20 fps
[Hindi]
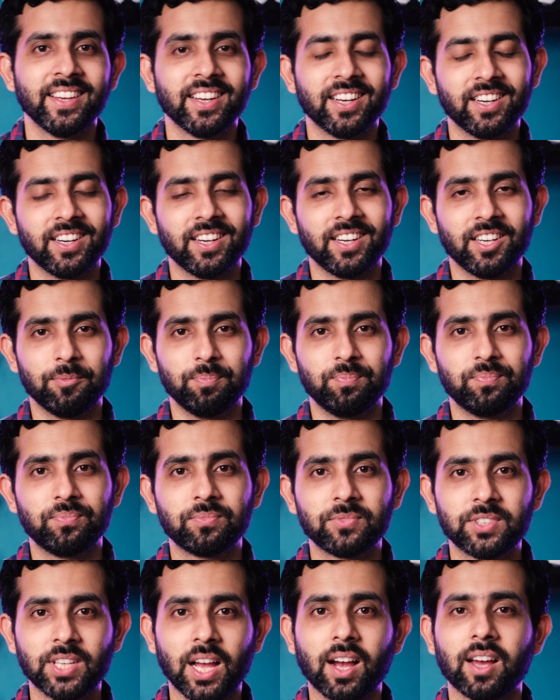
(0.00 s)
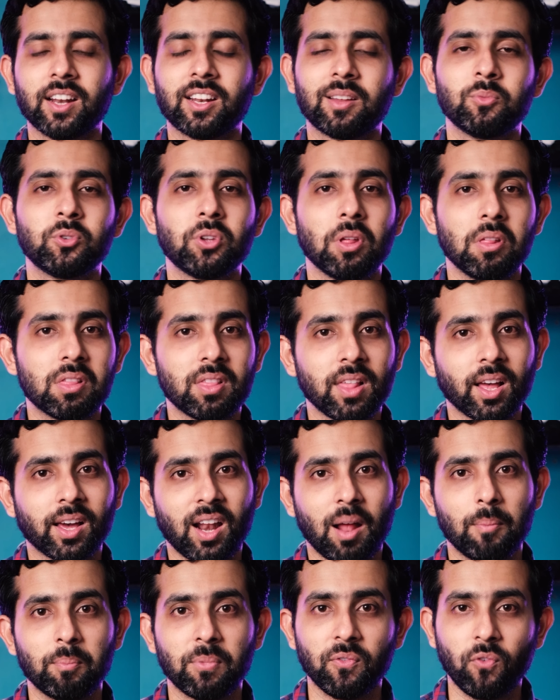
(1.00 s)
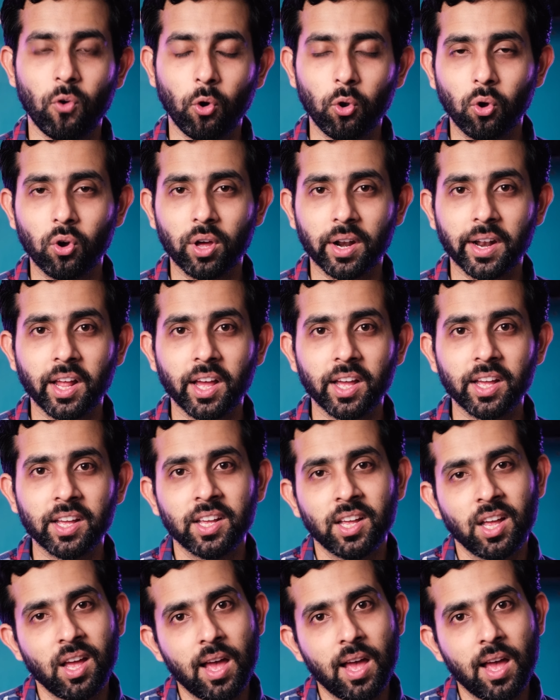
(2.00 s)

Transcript: जा करके मुझे इंस्टाग्राम पर फॉलो करना है